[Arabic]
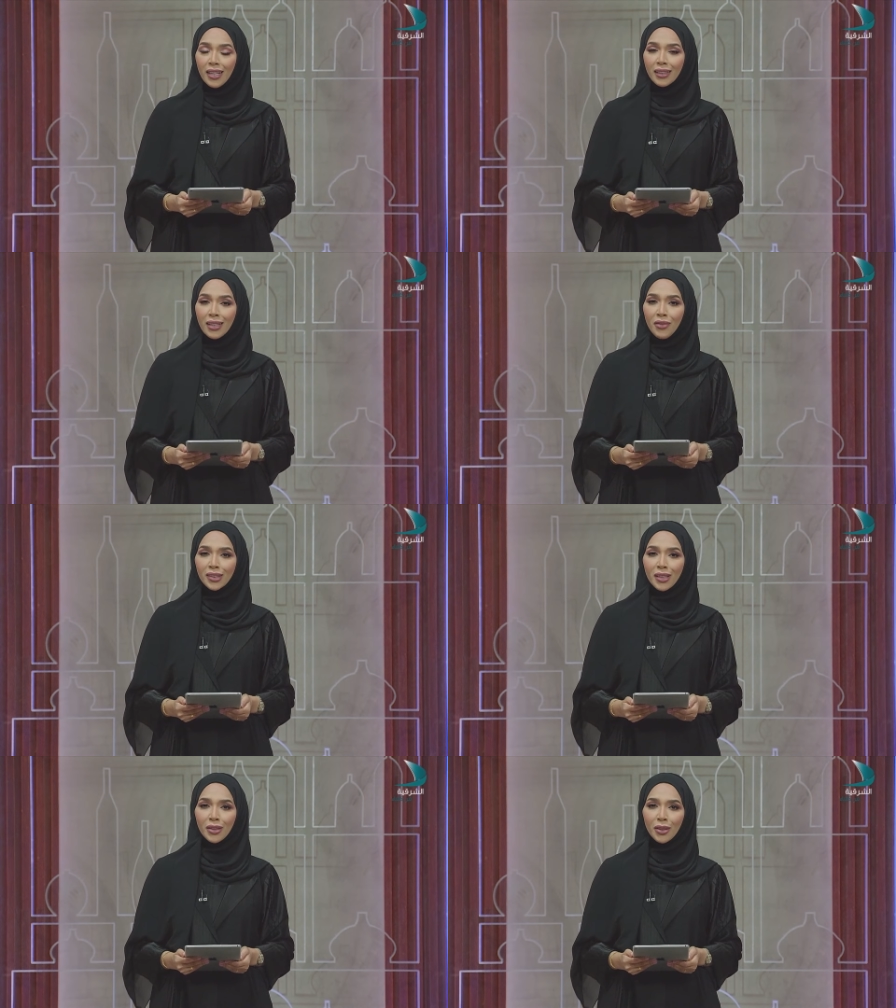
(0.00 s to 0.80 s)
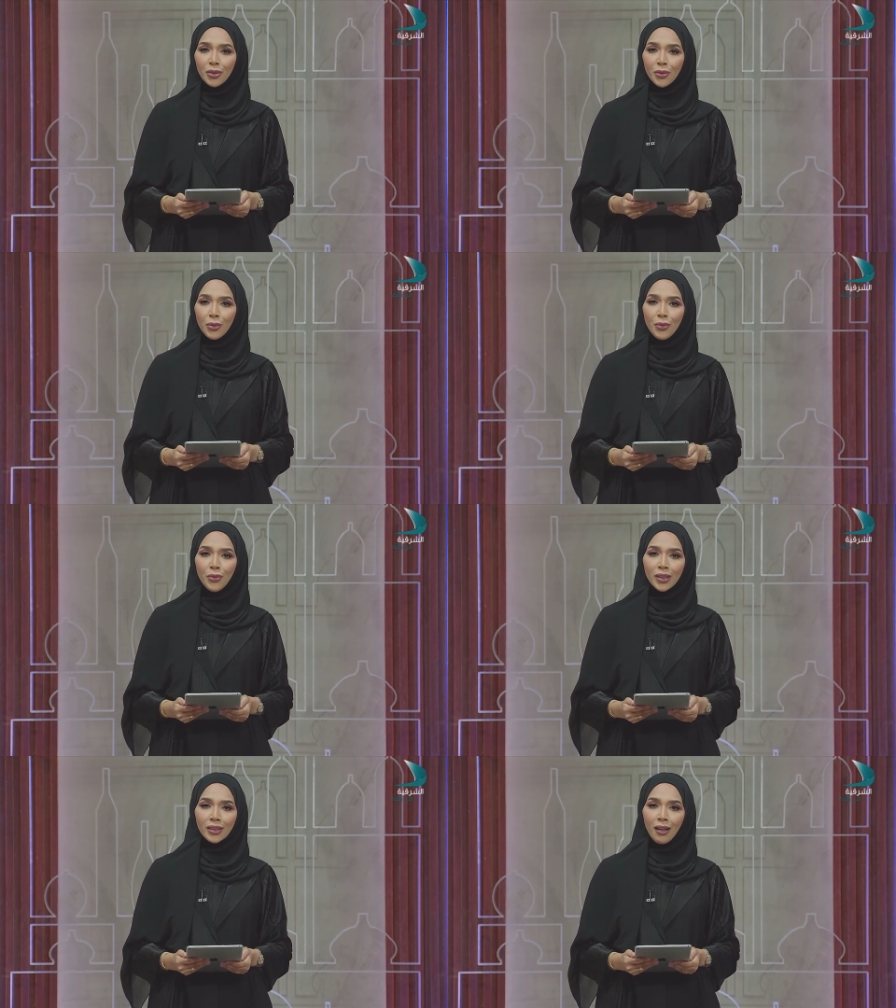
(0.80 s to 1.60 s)
إضافة إلى
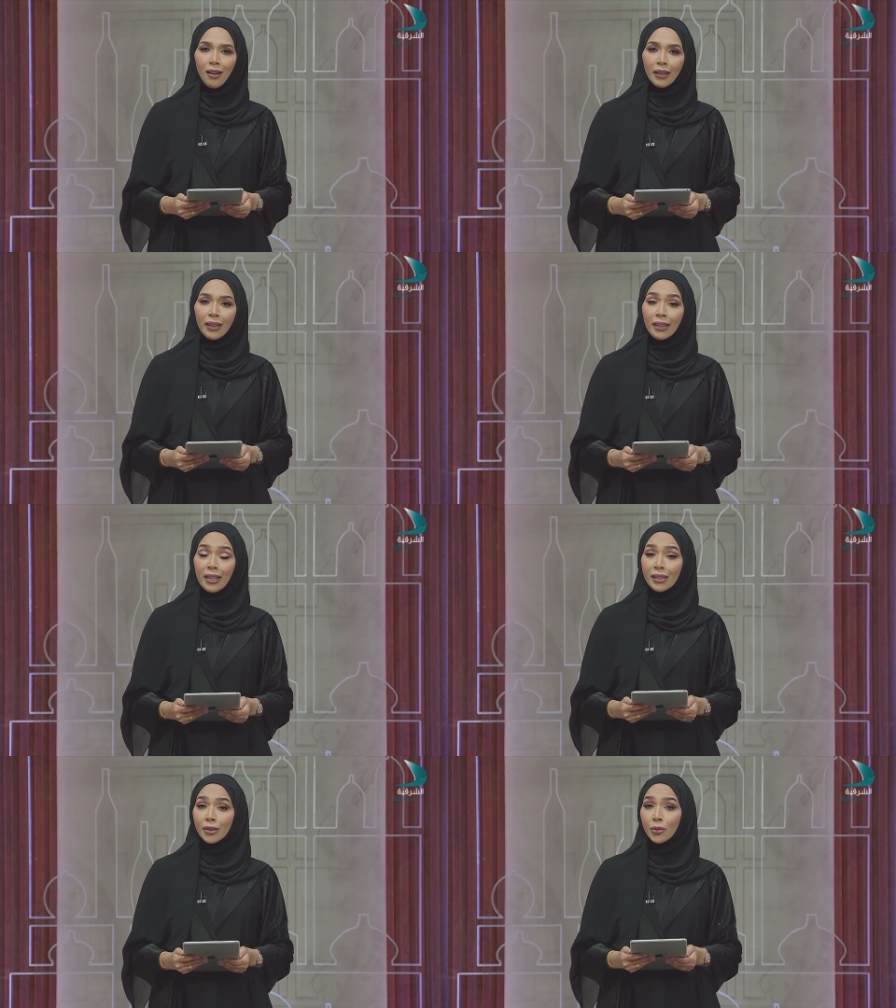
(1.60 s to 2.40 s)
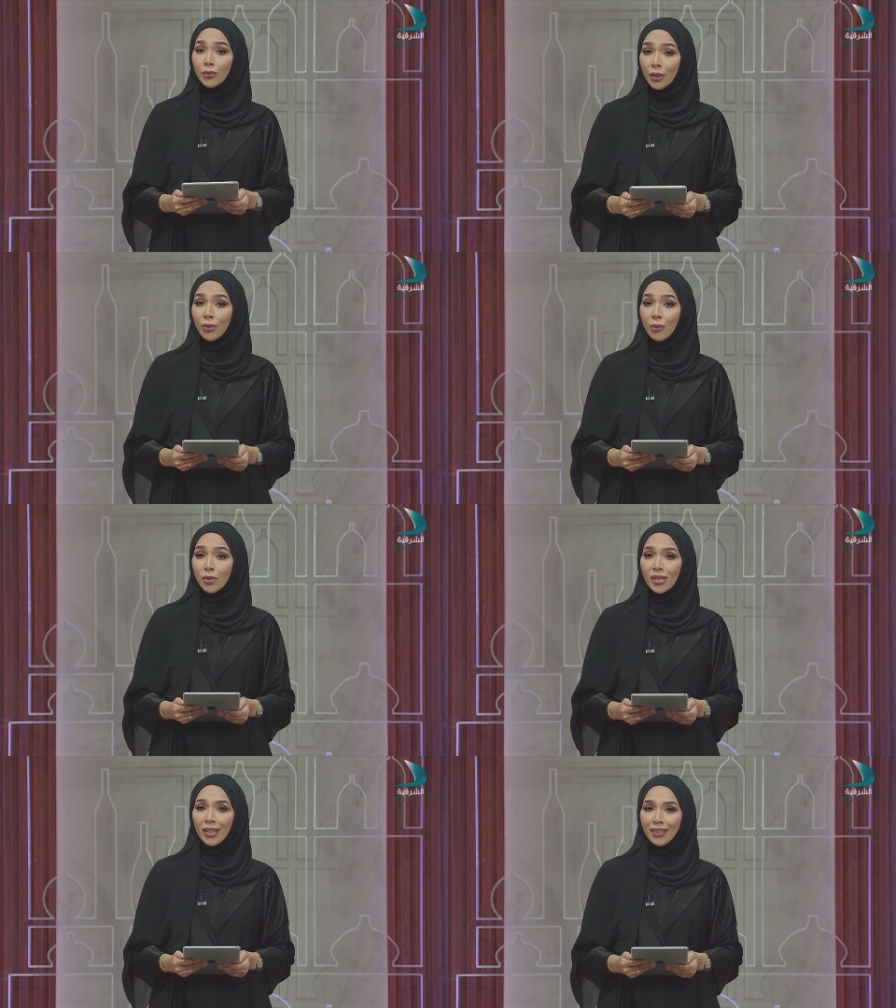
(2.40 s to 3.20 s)
الضيوف والتقارير التي تفيد
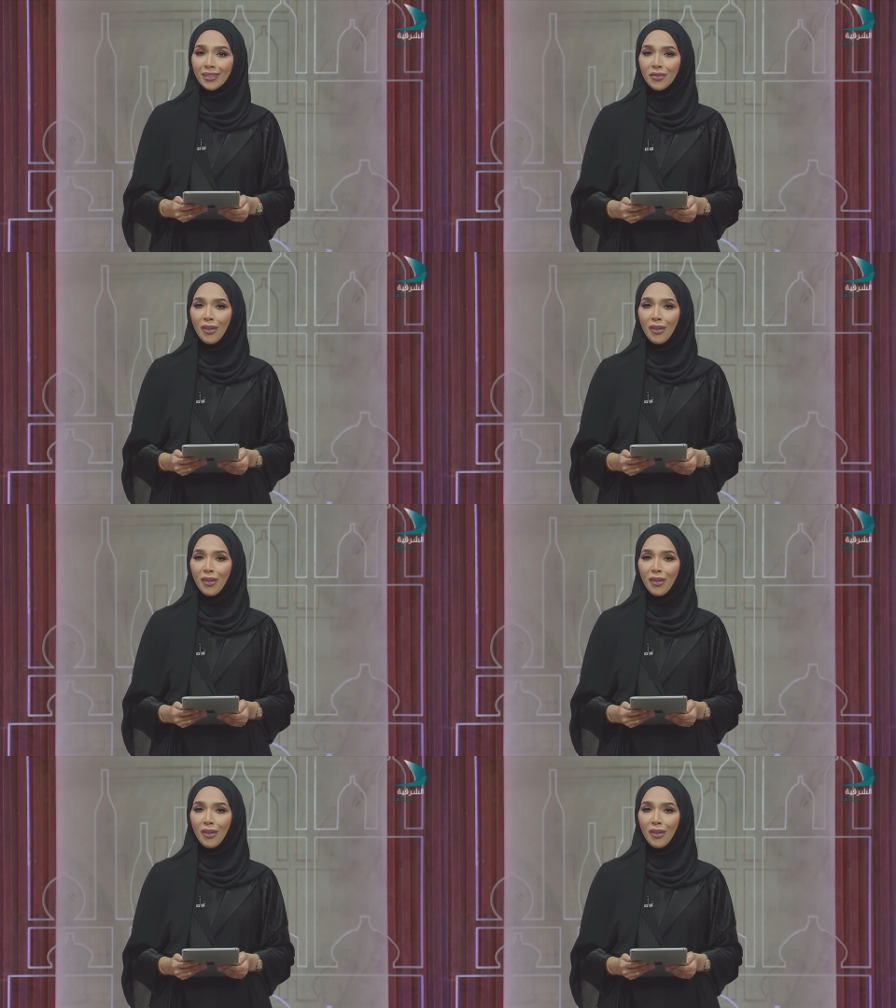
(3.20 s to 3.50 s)
المشاهد